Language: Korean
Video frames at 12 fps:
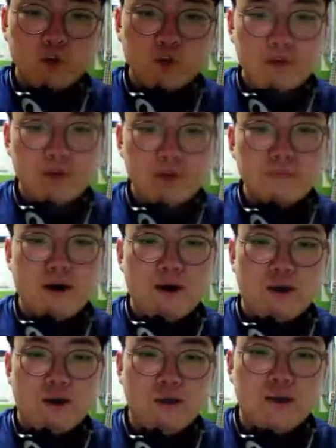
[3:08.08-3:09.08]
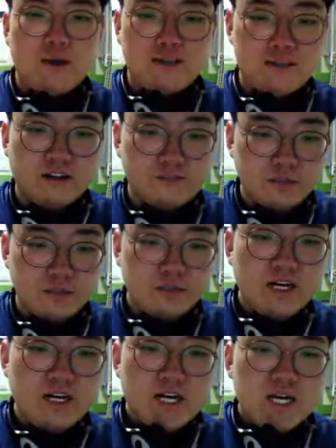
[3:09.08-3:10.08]
You may borrow my cell phone.
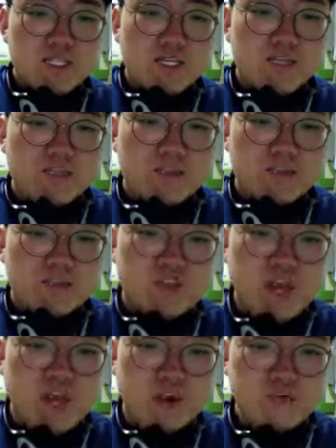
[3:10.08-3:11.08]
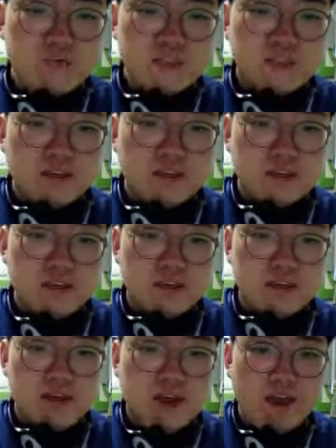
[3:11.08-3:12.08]
자, 그 다음에 James
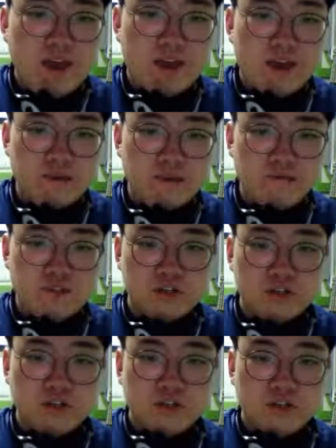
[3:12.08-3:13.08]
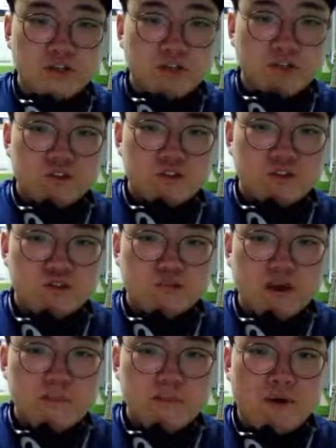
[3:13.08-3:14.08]
can't to
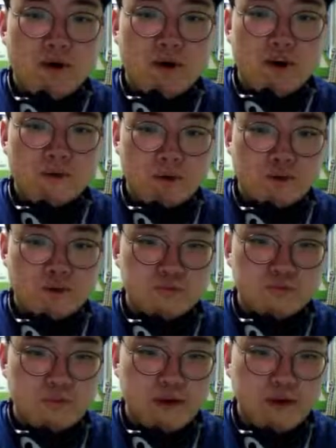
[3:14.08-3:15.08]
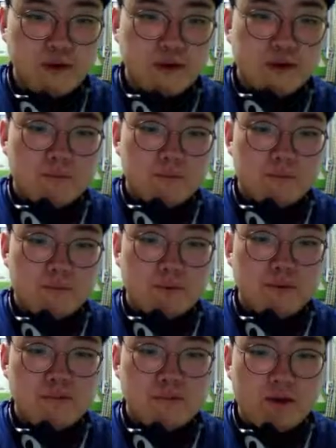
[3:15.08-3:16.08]
my party, to my
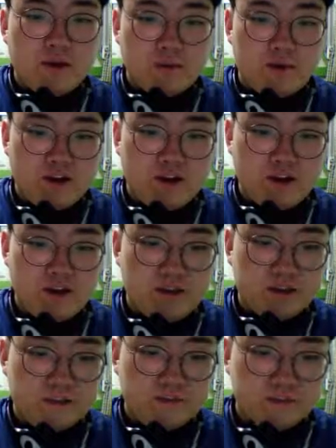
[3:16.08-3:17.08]
birthday party.